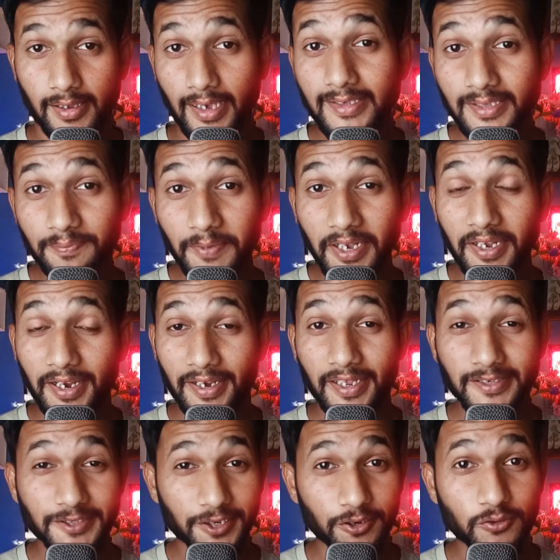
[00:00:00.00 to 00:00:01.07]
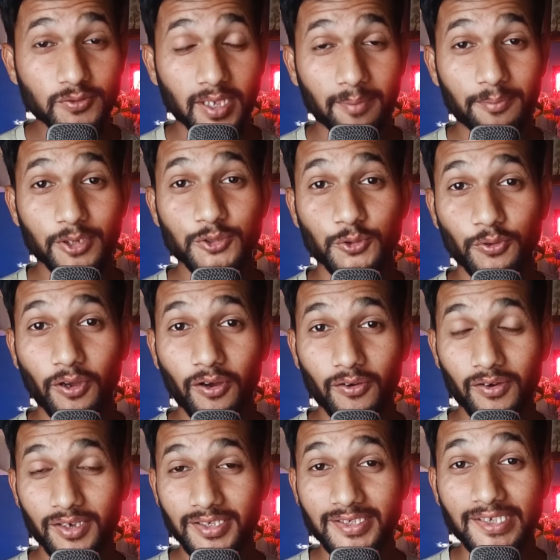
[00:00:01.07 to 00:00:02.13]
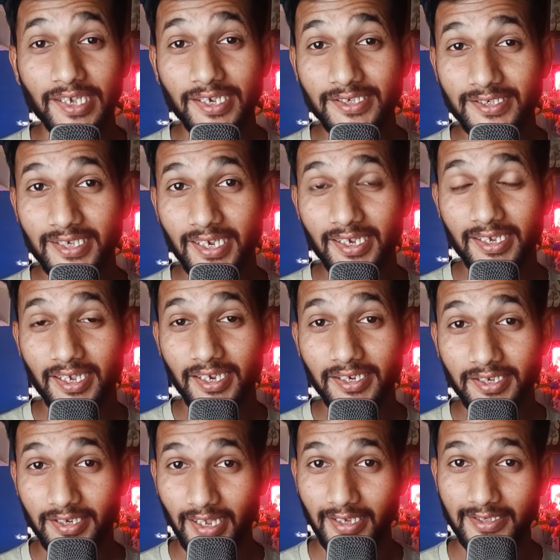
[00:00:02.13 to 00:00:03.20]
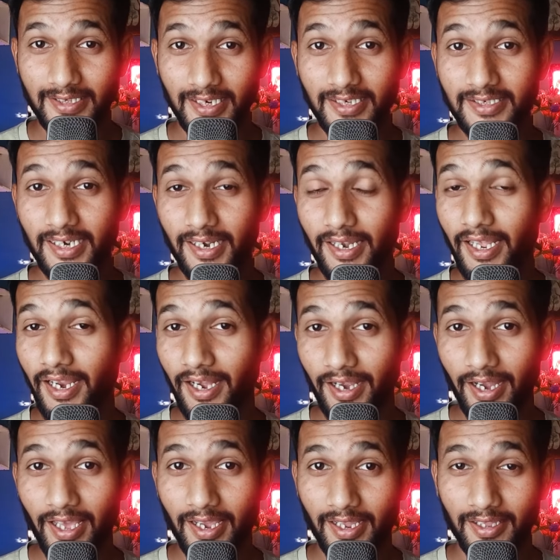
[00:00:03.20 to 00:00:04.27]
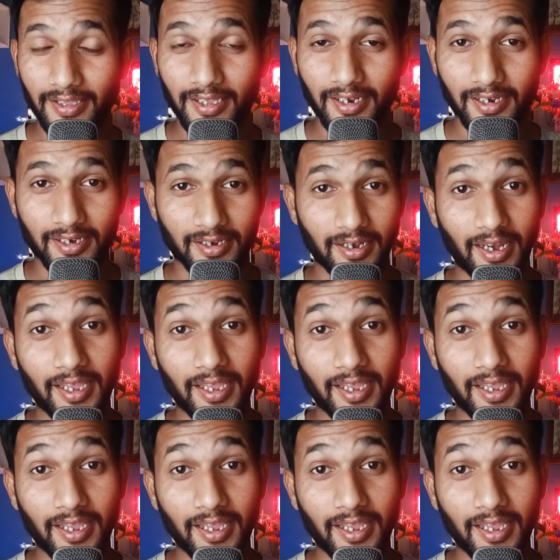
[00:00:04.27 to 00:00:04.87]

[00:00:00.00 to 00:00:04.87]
गाइस अभी लेटेस्ट न्यूज़ आपने सुना होगा कि 6G की टेस्टिंग चल रही है इंडिया के अंदर